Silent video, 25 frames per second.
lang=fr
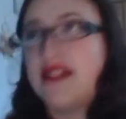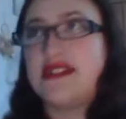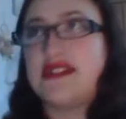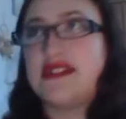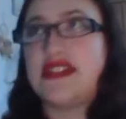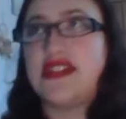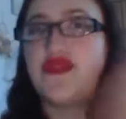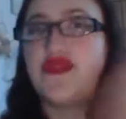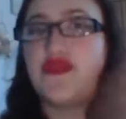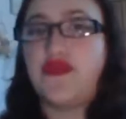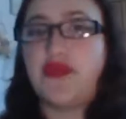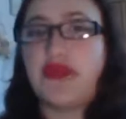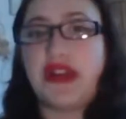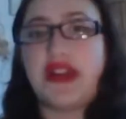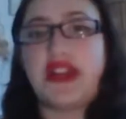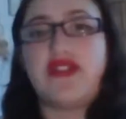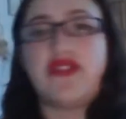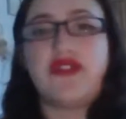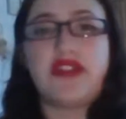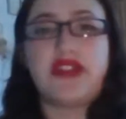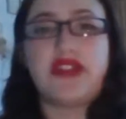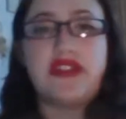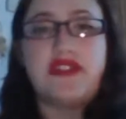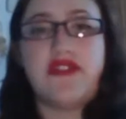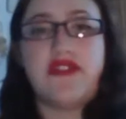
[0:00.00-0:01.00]
Ça, je vous
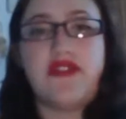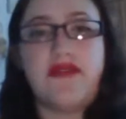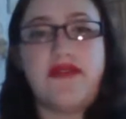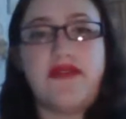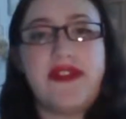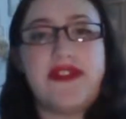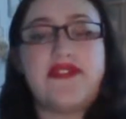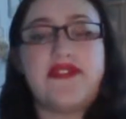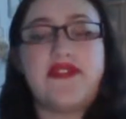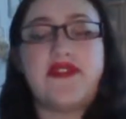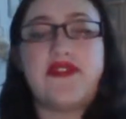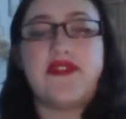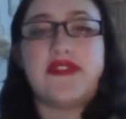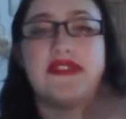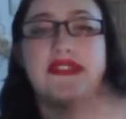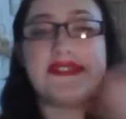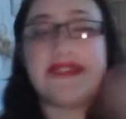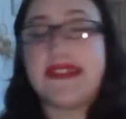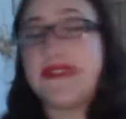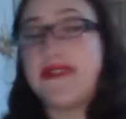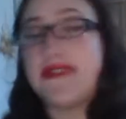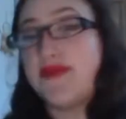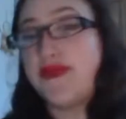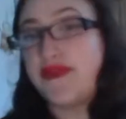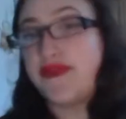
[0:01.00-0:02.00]
parlerai de Grindelwald dans
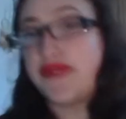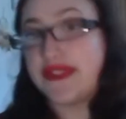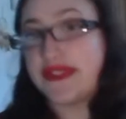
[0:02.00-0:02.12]
Les Animaux